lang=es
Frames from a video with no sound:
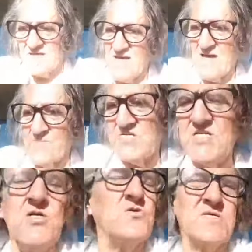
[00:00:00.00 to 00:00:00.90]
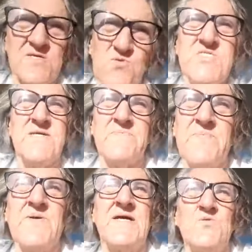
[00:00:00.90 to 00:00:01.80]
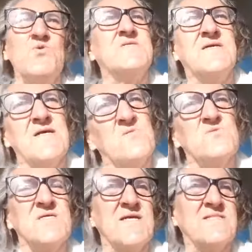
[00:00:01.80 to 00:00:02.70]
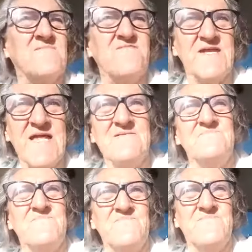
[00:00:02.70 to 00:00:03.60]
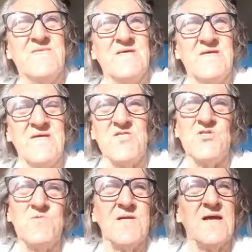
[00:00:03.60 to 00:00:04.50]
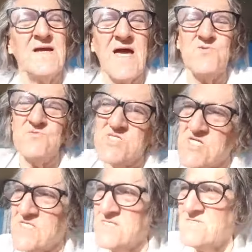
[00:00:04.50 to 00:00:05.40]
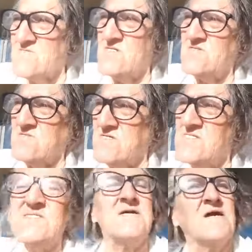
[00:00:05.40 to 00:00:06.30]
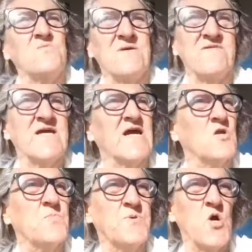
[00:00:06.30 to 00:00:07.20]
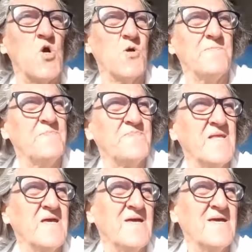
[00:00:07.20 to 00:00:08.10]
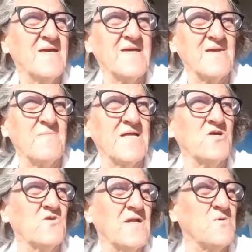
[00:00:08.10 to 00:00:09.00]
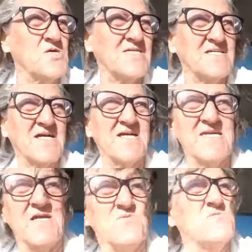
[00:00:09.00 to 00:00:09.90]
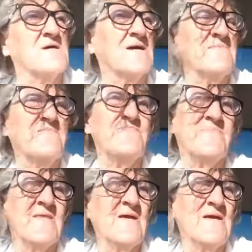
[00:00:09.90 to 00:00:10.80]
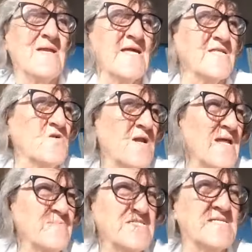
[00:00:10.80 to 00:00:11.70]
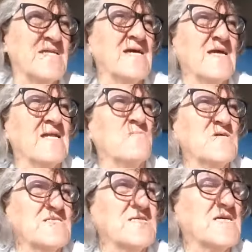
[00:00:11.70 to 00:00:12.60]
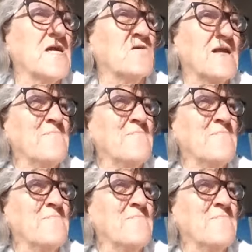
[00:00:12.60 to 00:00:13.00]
A mis hijos, que luchen, pues que luchen, que luchen hasta el final. Esto es como la, hay un chiste, ¿no es cierto?, que dice que hay una vieja de los piojos, que el marido no la podía hacer callar nunca la tiró a la piscina y la mujer seguía con las